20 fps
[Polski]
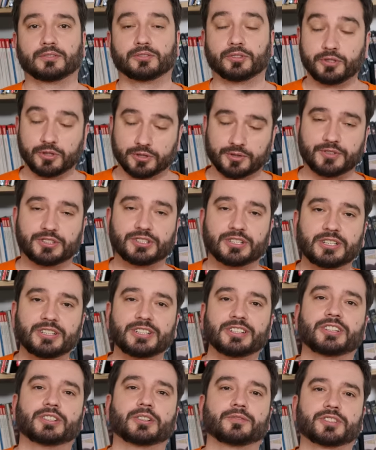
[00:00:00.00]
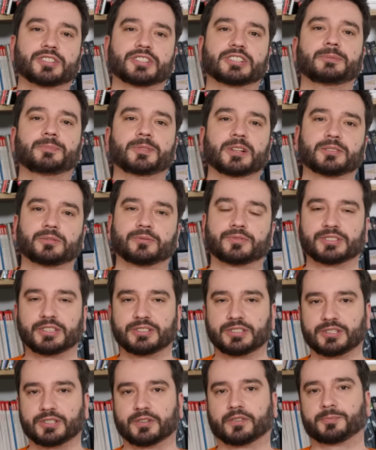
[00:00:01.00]
No i oczywiście linki do wszystkich biletów
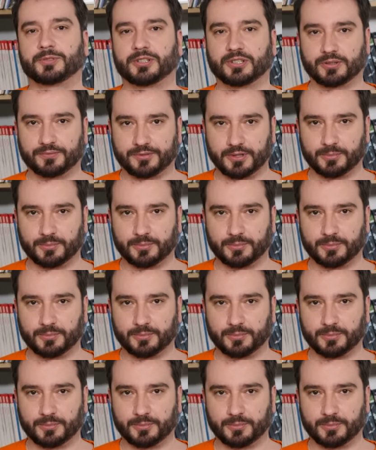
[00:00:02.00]
znajdziecie w opisie do